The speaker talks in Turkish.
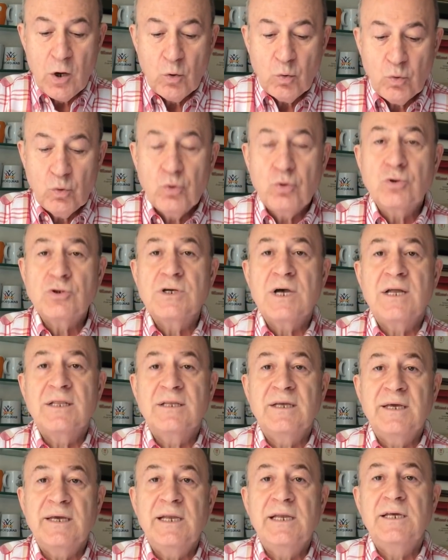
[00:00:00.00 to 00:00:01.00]

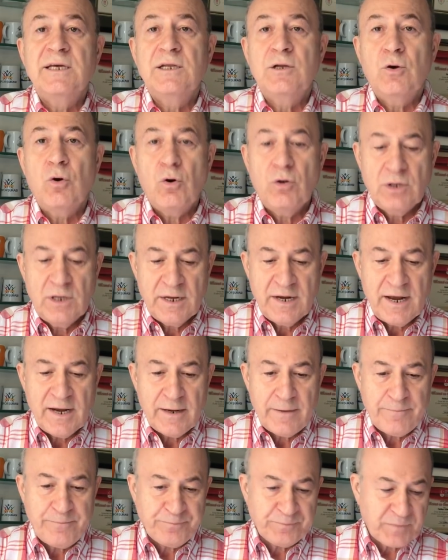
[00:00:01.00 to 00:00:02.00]
Uğurcan'la ilgili
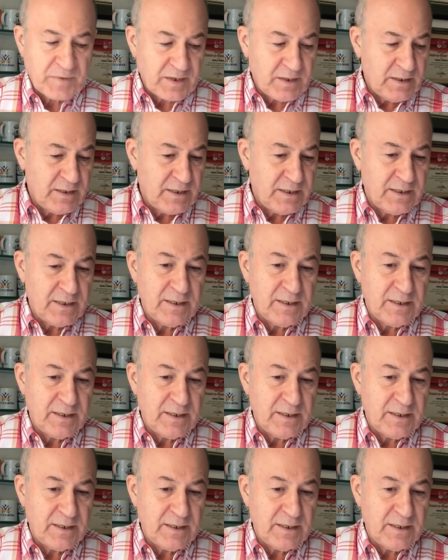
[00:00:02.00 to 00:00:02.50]
olarak e,